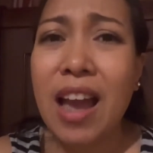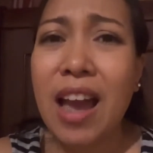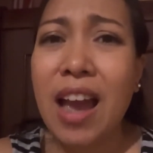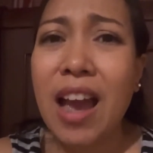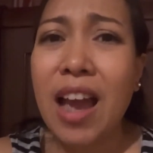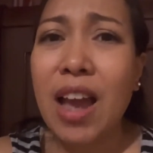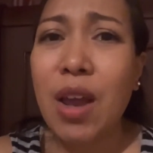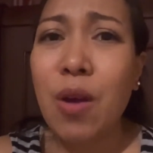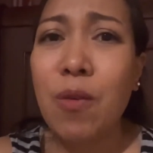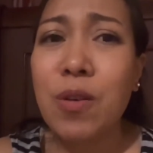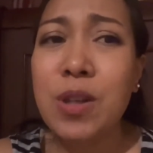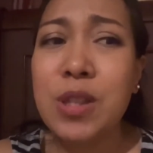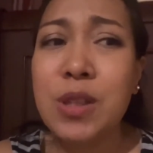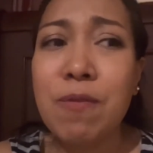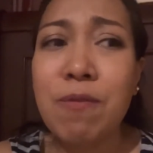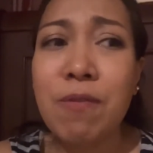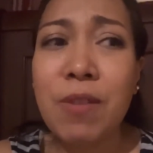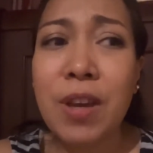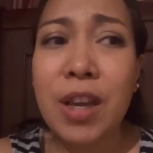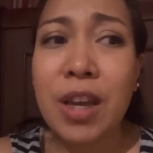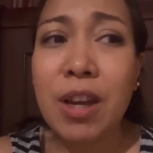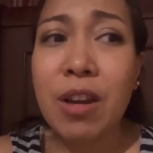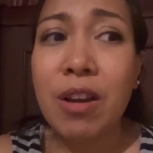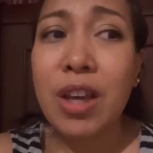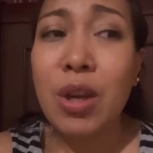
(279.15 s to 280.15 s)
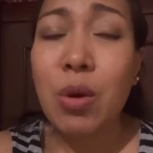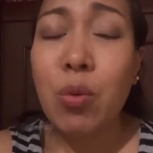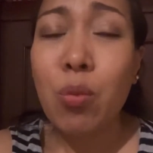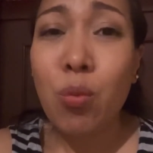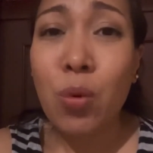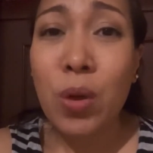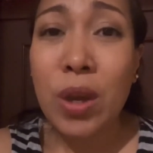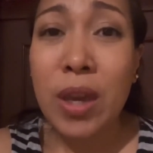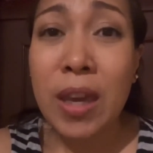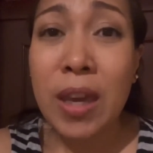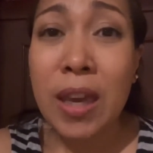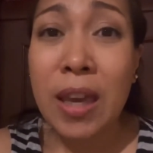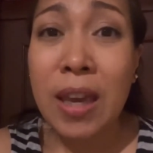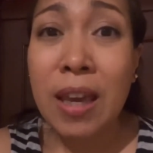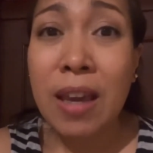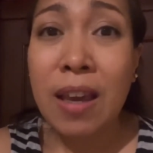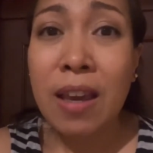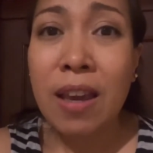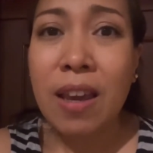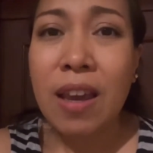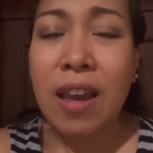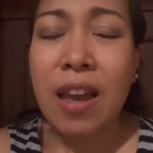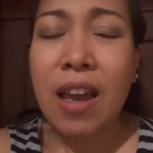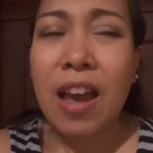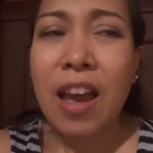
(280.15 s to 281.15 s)
I was very
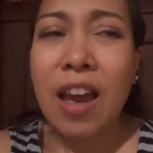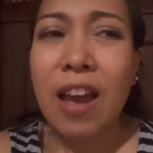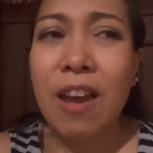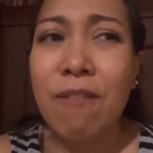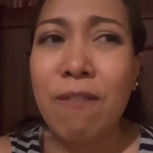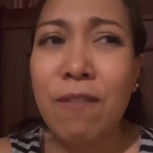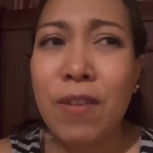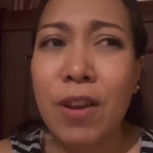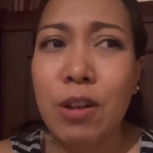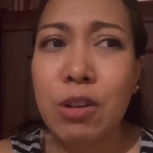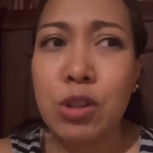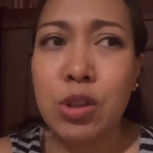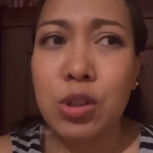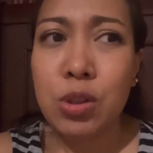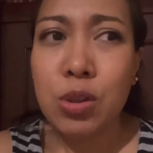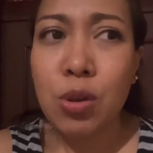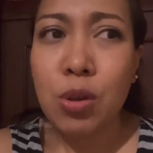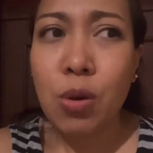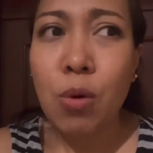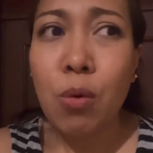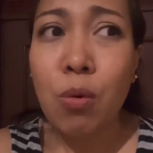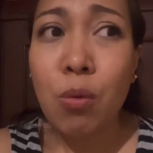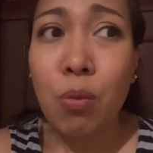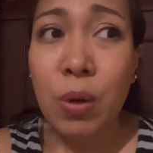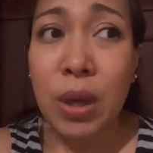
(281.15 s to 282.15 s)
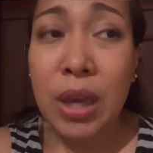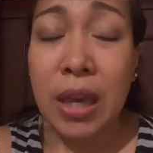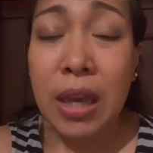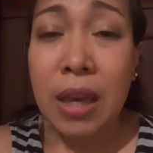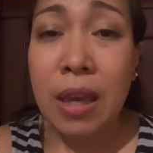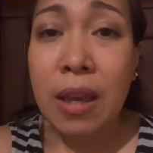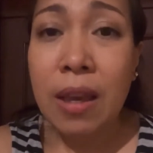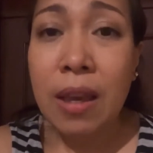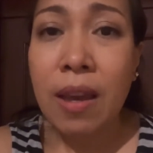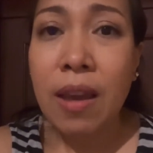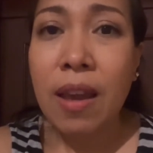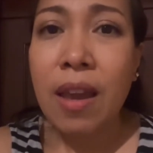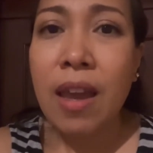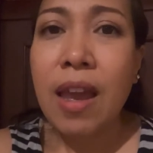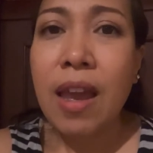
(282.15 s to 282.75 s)
weak. I felt so weak.